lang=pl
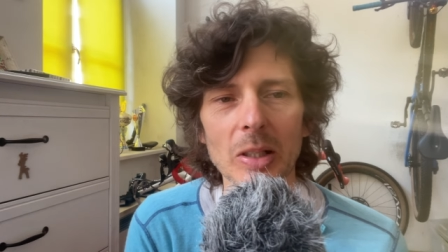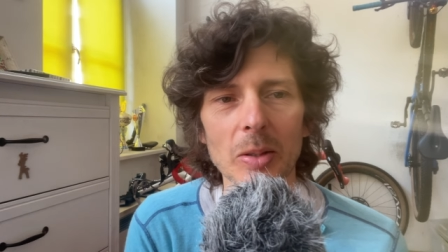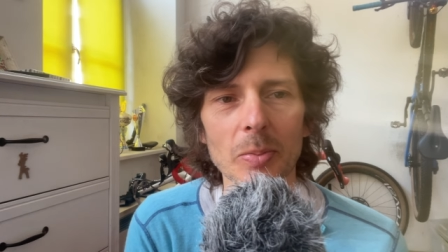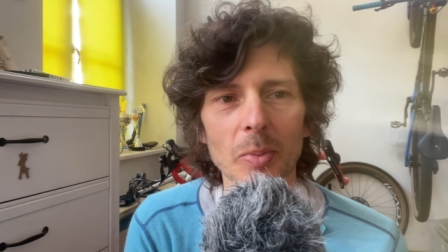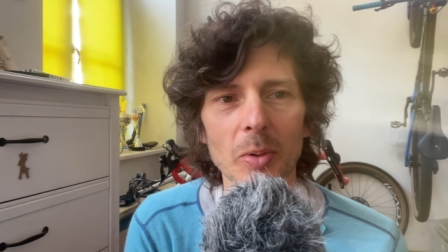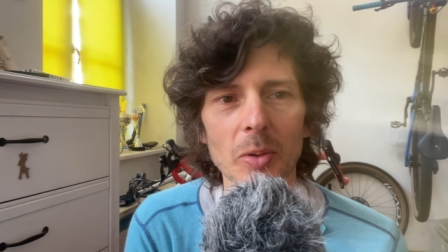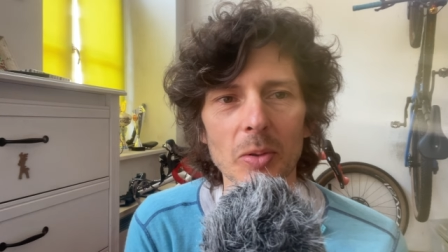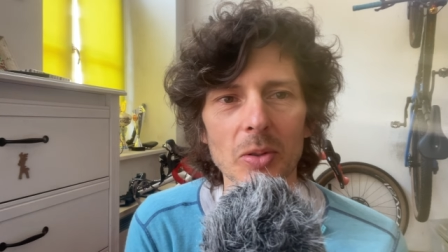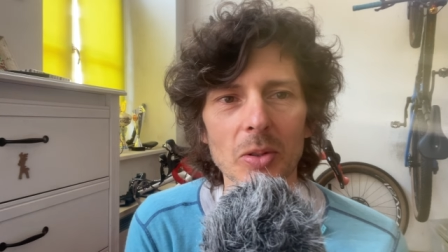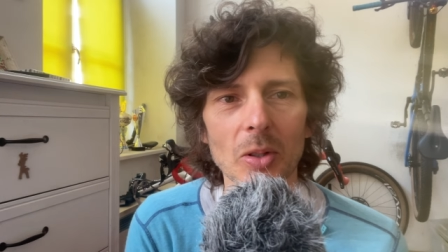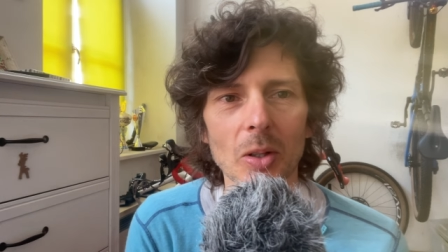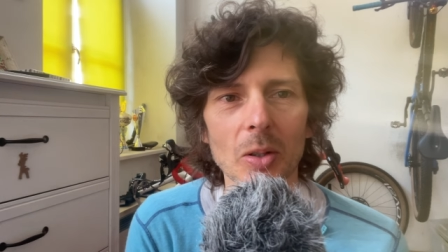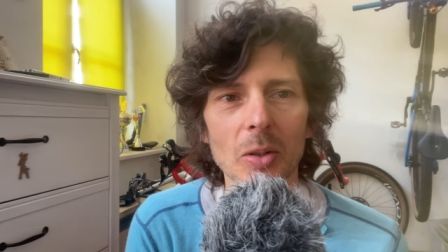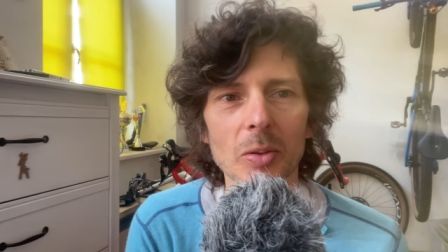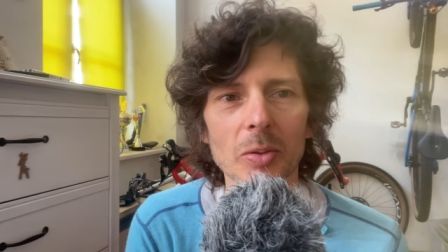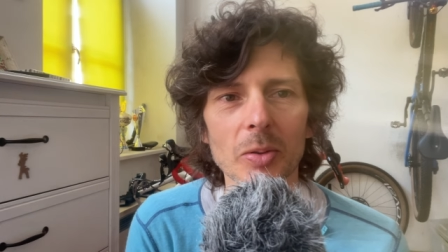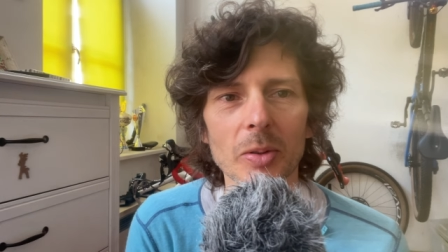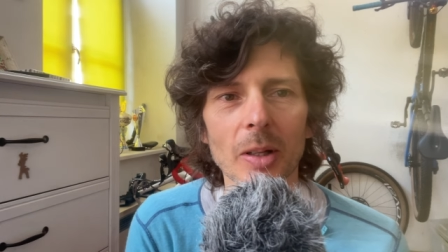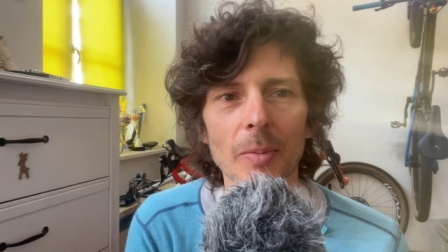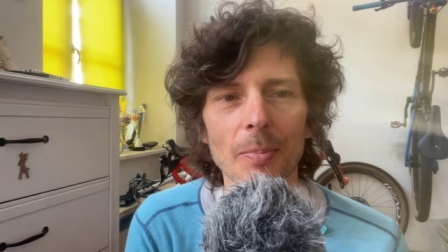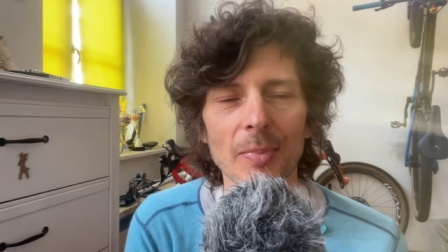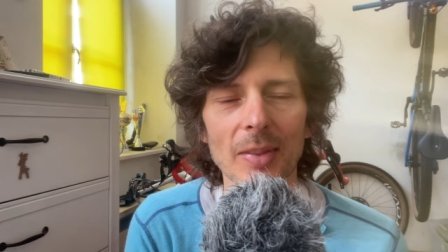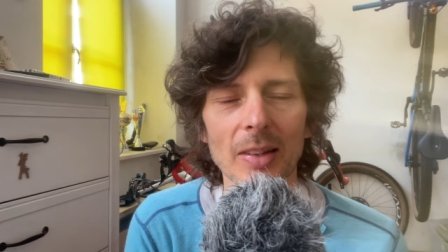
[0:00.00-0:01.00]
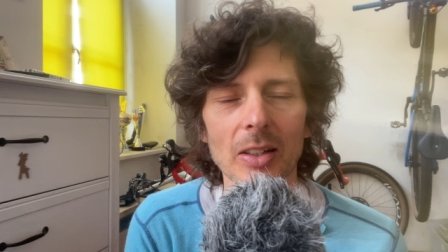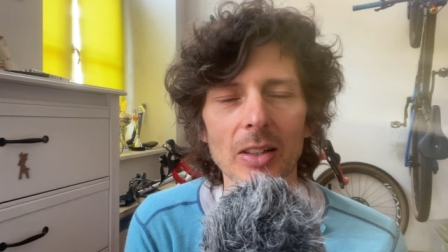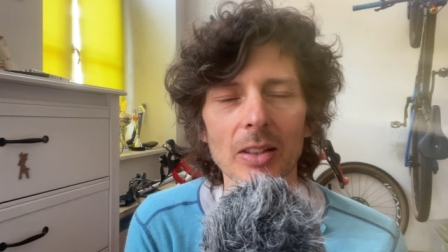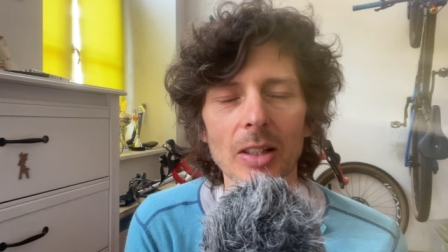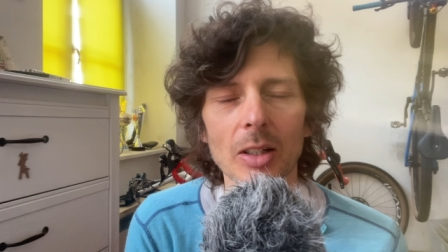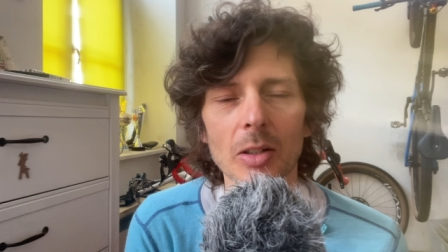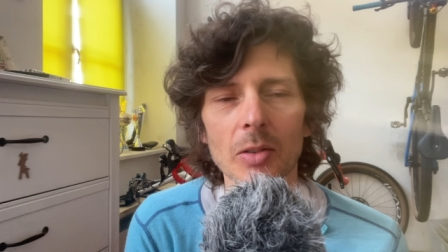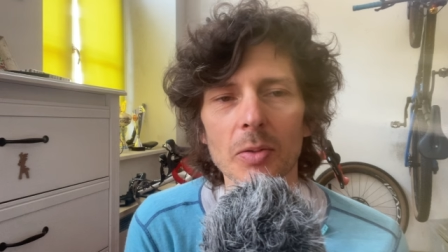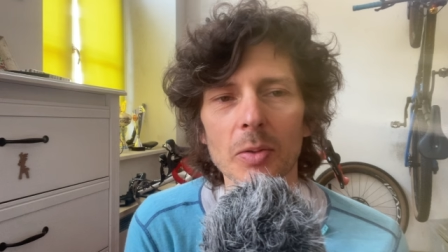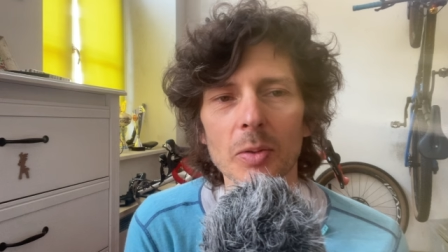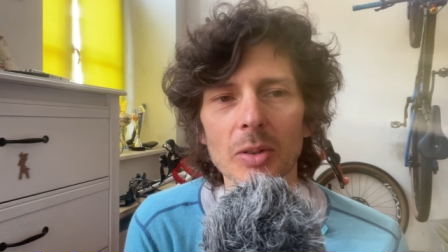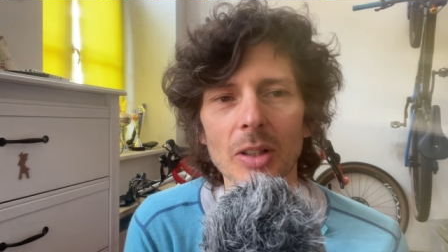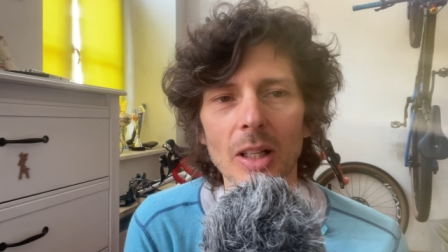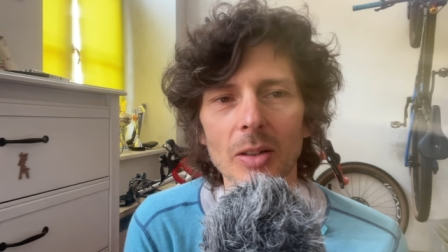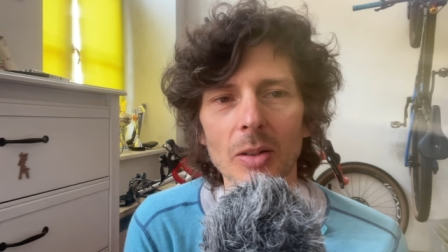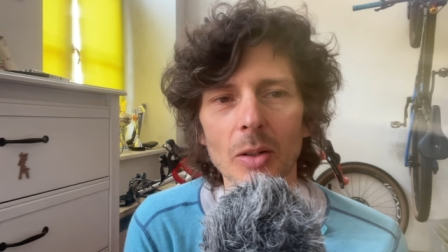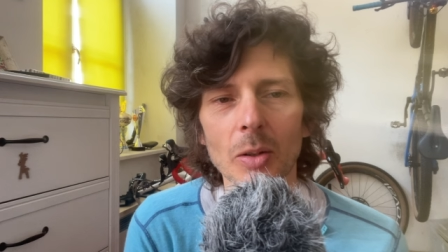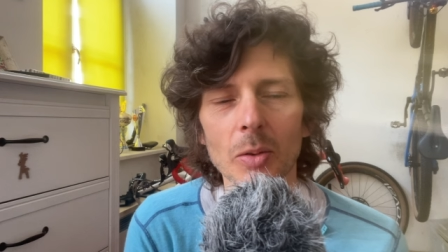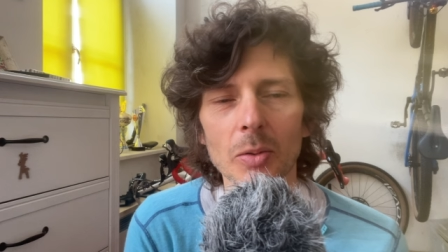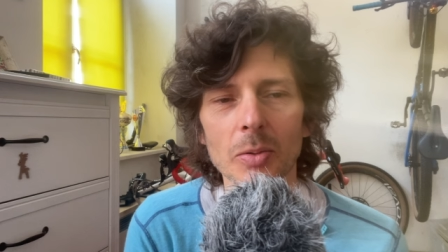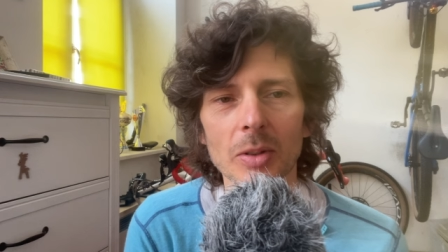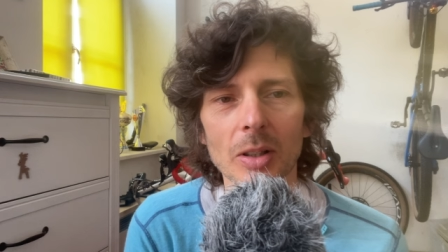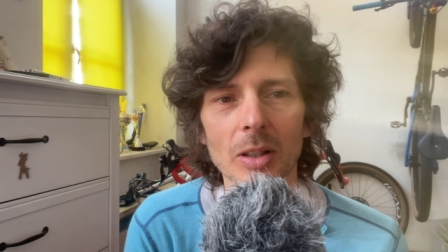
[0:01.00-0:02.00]
sponsorów czy też
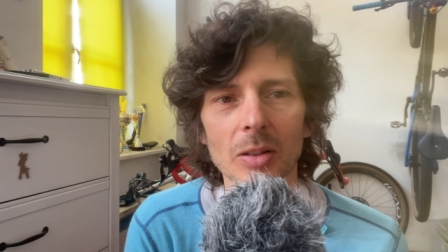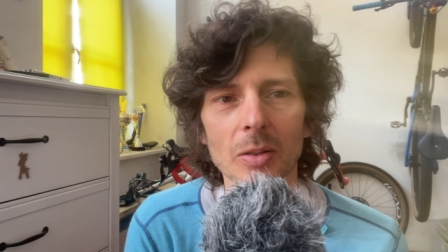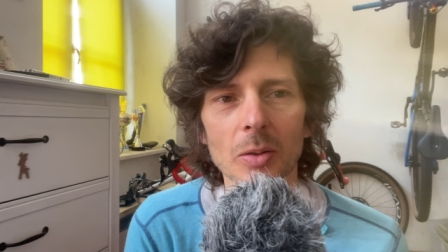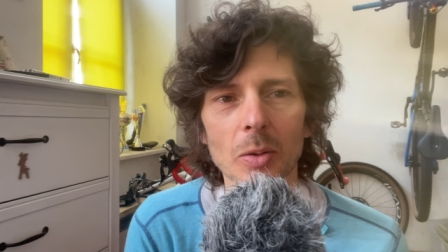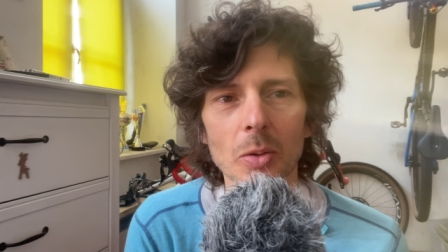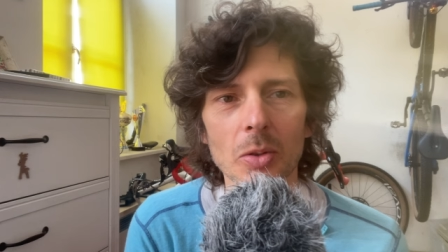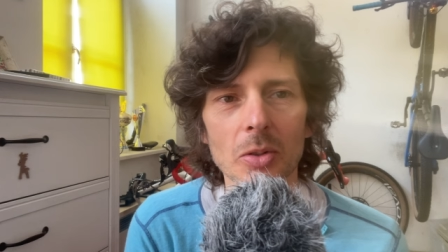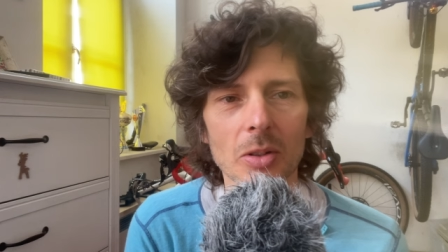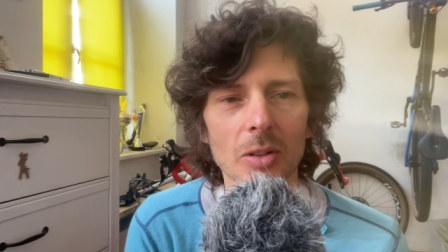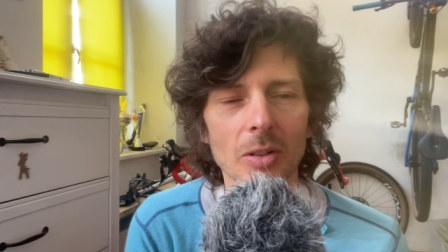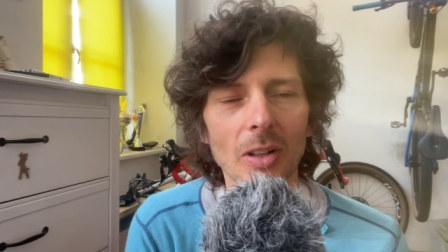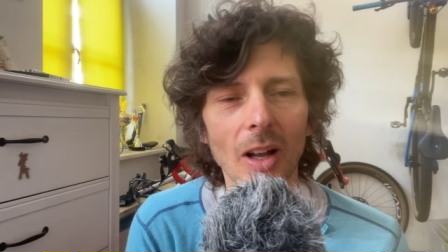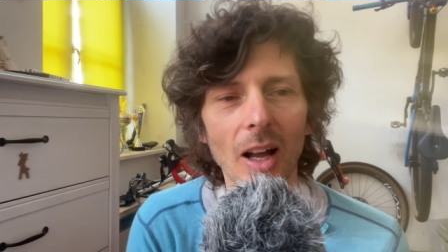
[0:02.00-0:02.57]
fundatorów tych drużyn,